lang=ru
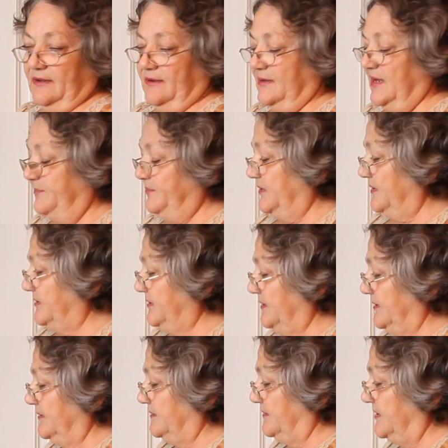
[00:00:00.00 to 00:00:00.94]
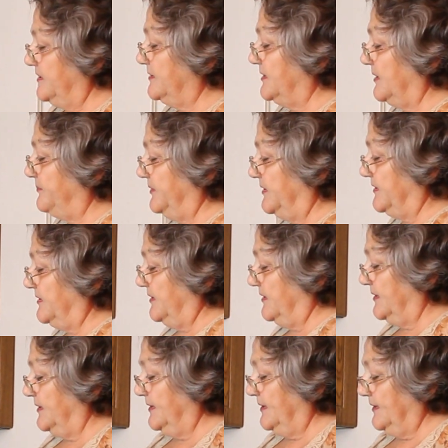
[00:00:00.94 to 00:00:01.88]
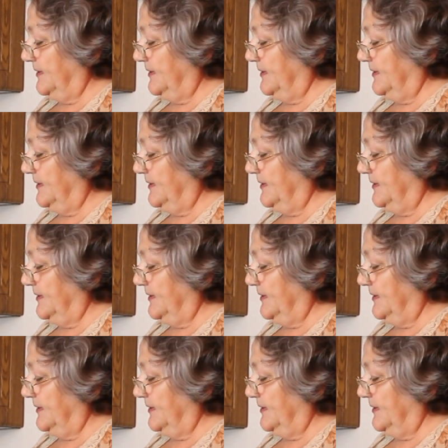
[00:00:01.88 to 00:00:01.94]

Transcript: капельки, три капельки